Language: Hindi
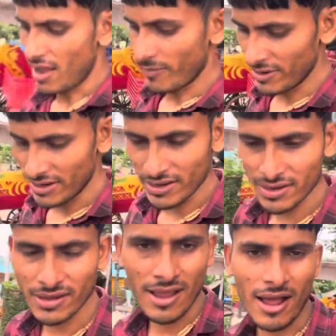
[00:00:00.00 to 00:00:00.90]
अभी
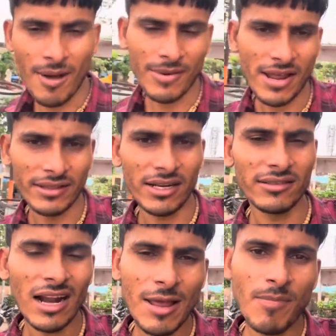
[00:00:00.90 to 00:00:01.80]
हमने यात्रा
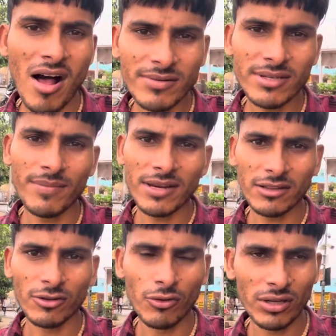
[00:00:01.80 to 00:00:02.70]
साढ़े पाँच बजे अपनी
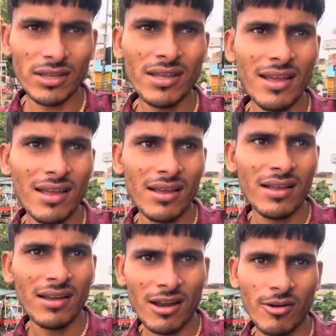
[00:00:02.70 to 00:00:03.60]
शुरू की थी
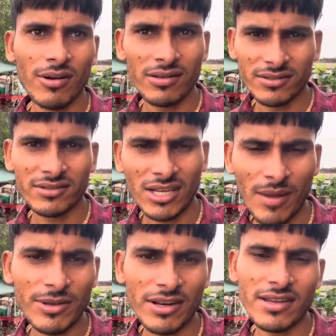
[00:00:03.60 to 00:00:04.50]
लगभग छः
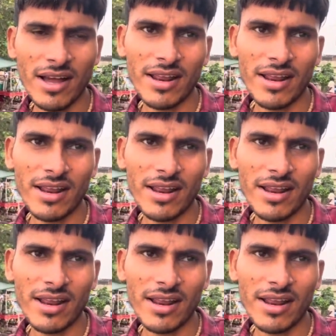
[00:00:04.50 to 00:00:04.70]
बजने जा